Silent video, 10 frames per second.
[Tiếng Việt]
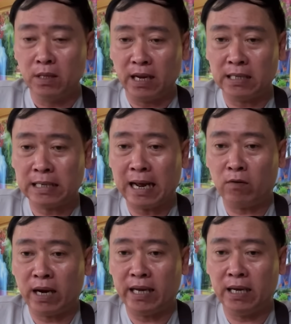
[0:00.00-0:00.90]
đặng sau
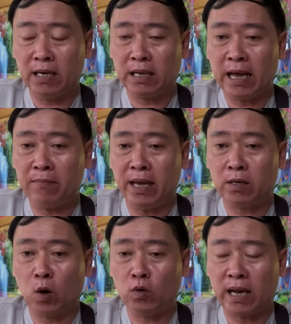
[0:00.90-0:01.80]
này á cha mẹ
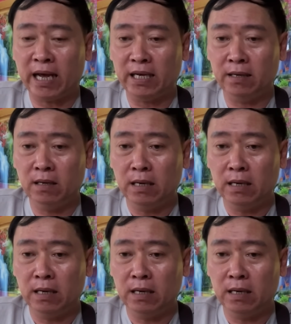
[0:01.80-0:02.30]
tổ thầy